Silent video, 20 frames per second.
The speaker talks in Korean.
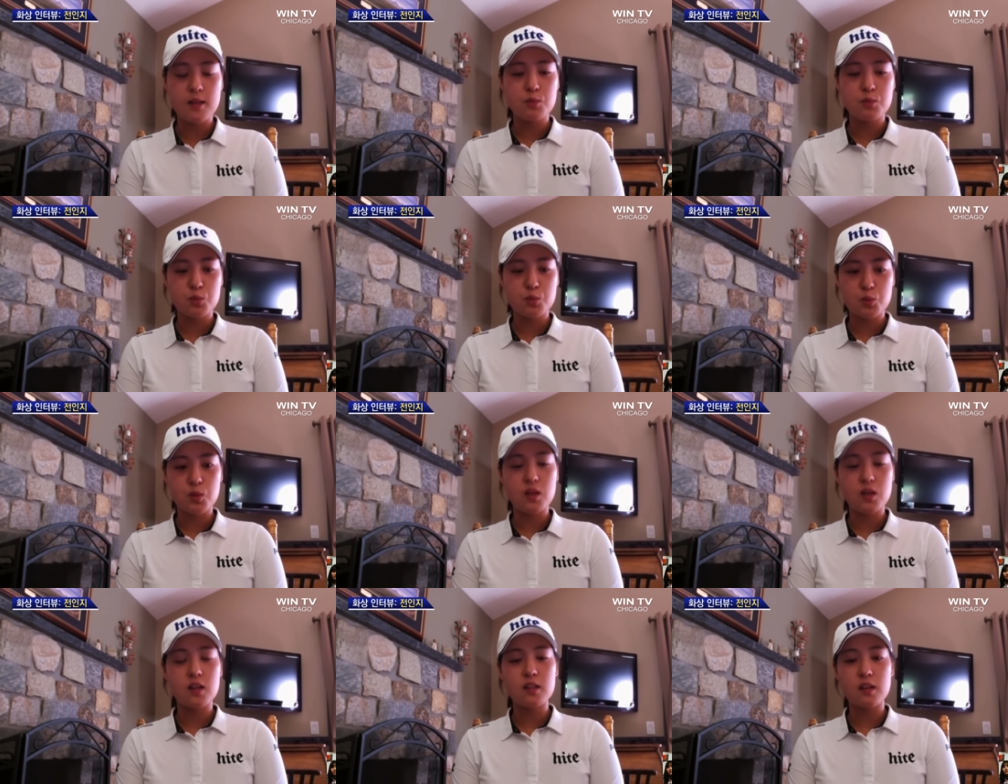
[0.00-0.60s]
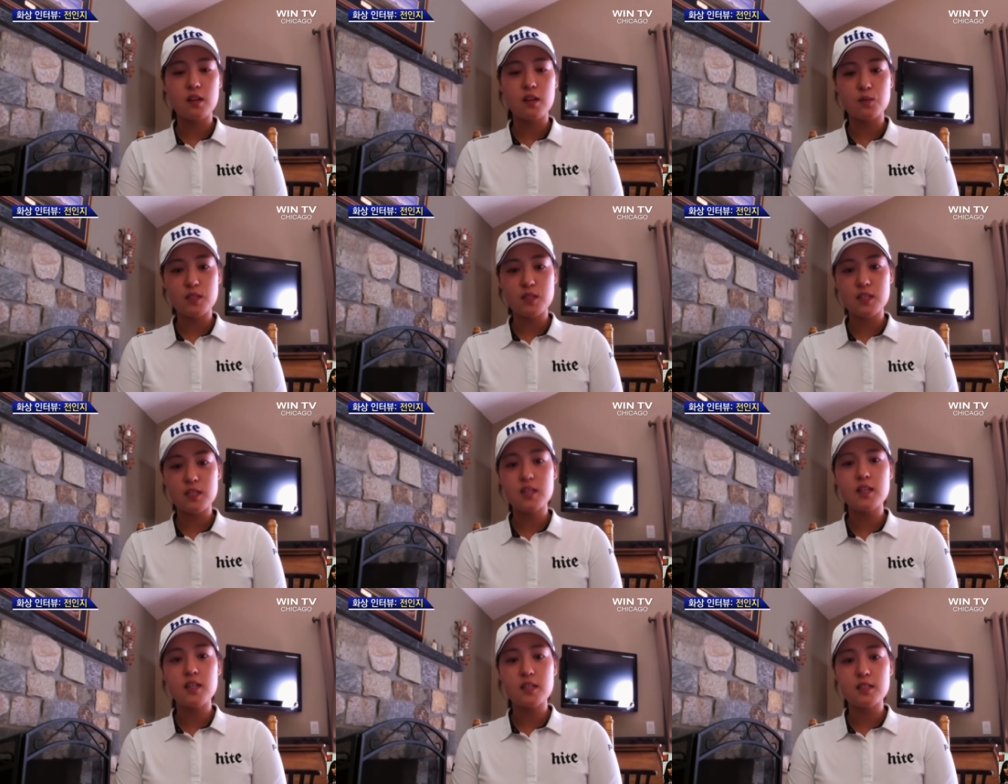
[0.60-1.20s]
부족하다고
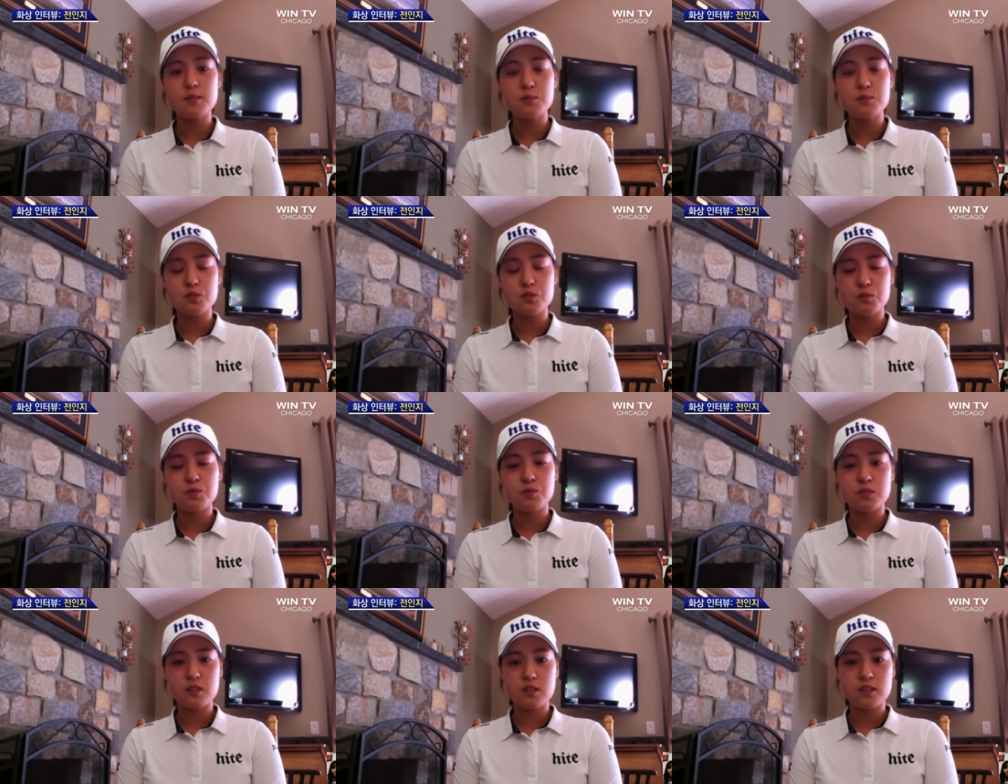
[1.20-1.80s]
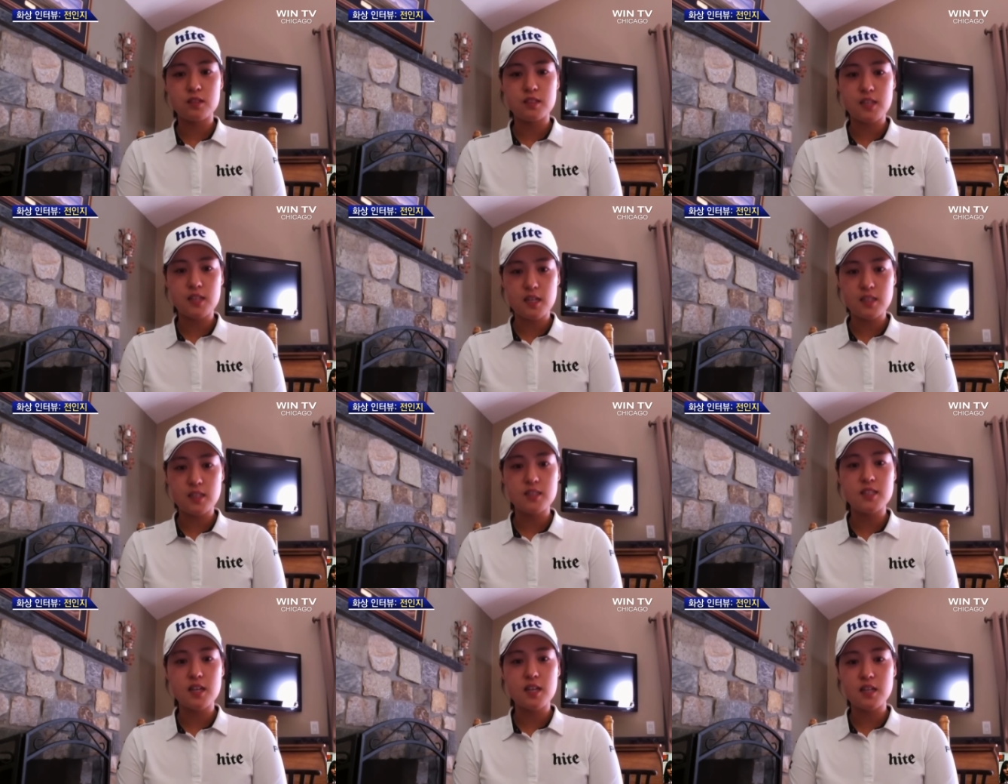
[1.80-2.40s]
생각하는 부분들을
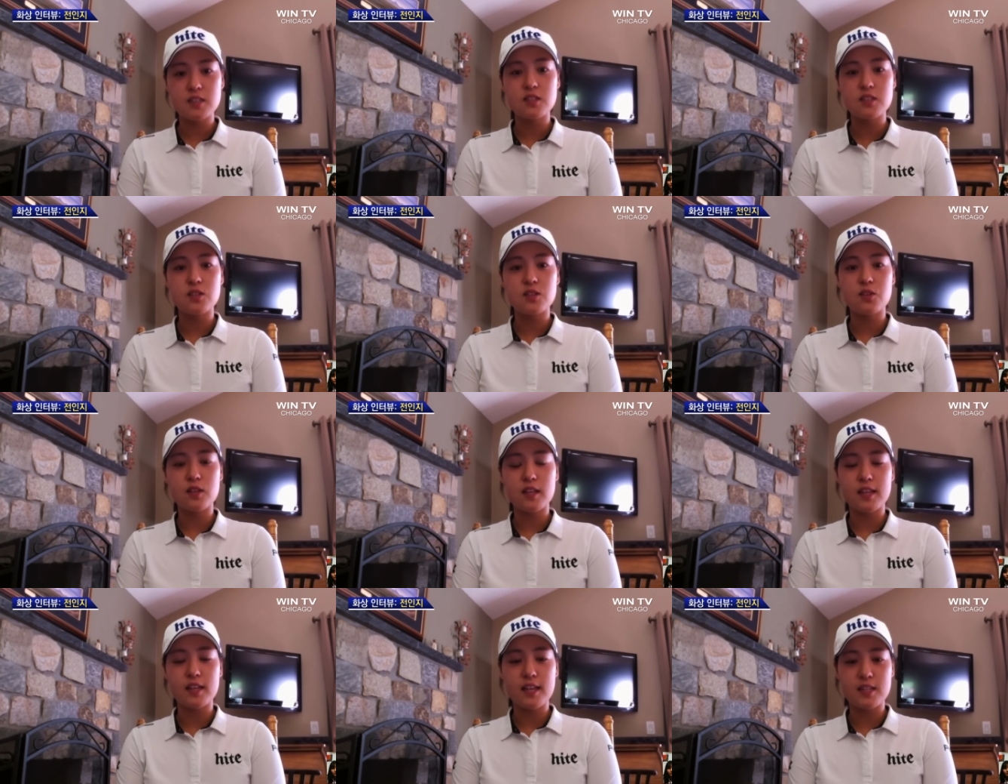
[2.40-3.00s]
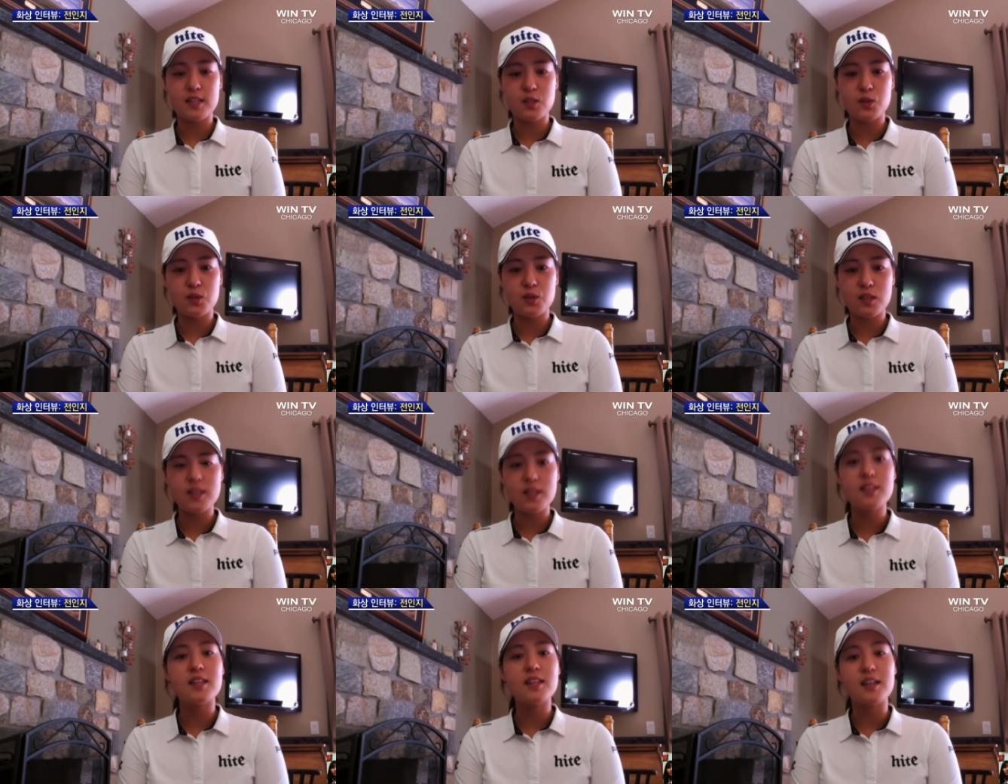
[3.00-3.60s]
차근차근 이렇게
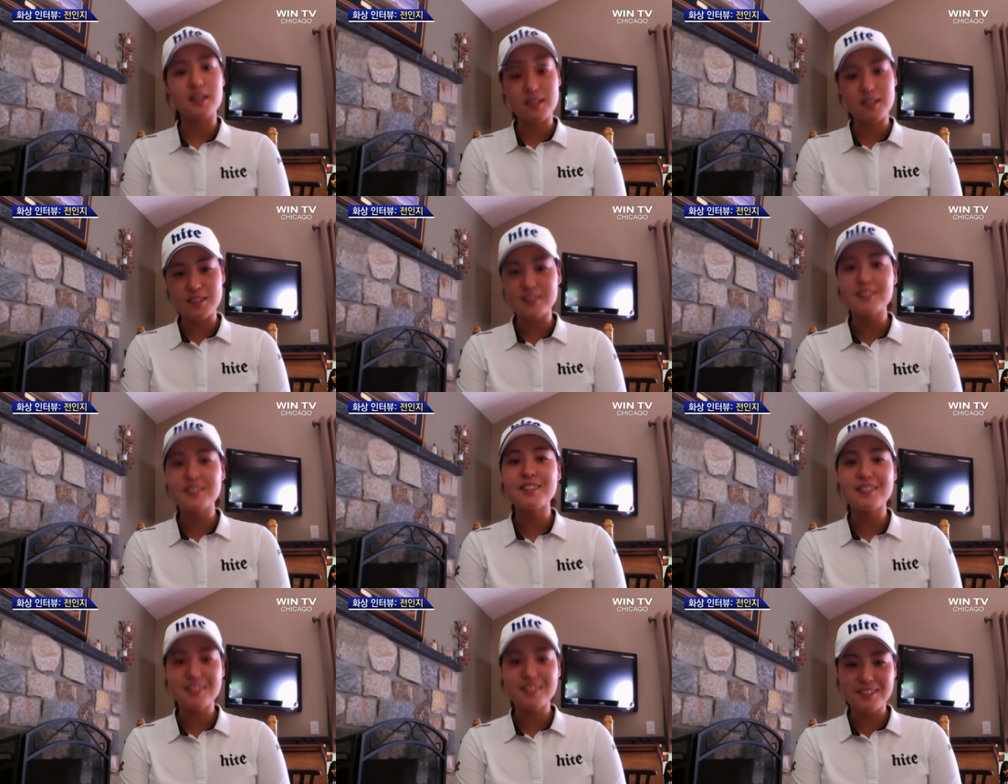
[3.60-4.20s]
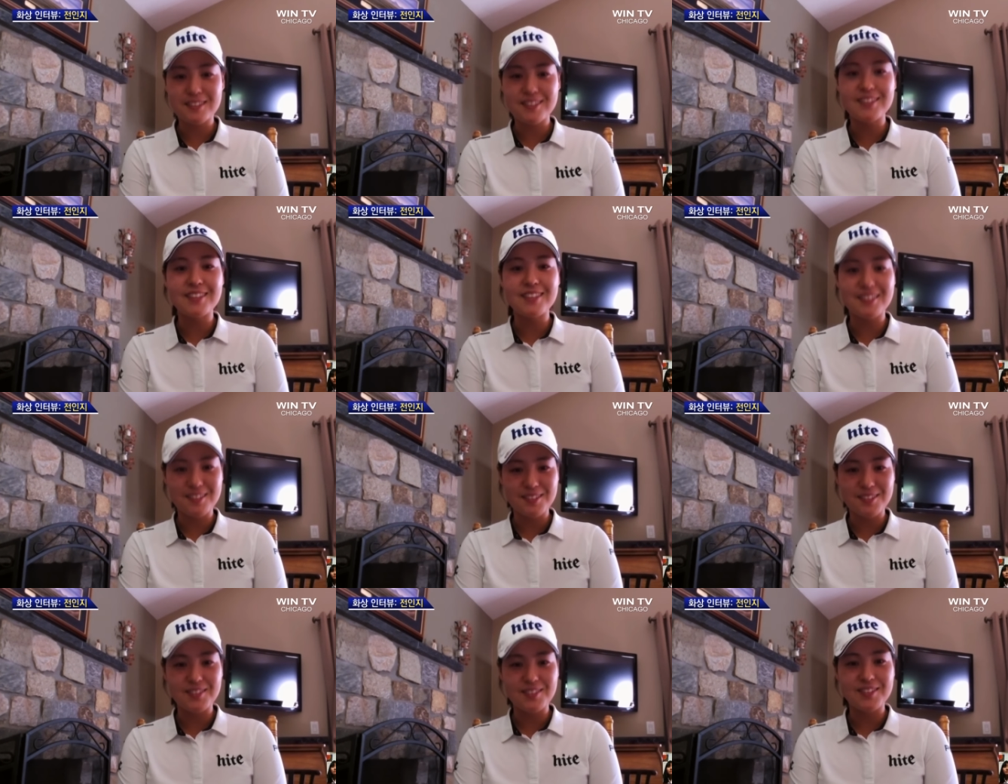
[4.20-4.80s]
개선해 나갈
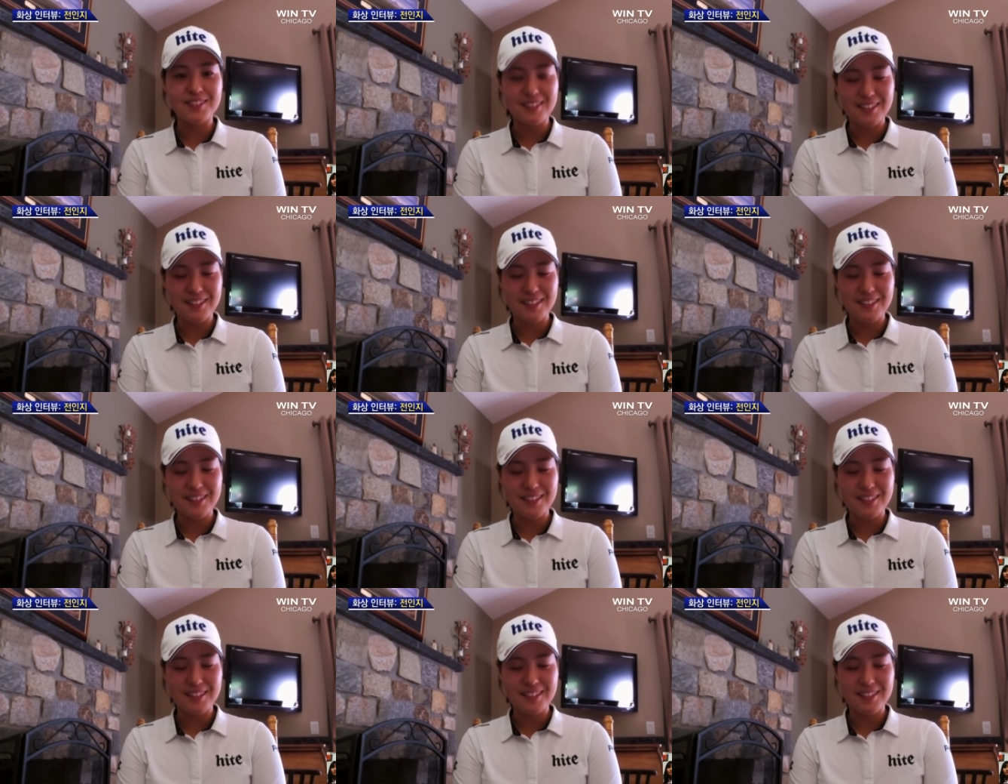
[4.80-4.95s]
생각이에요.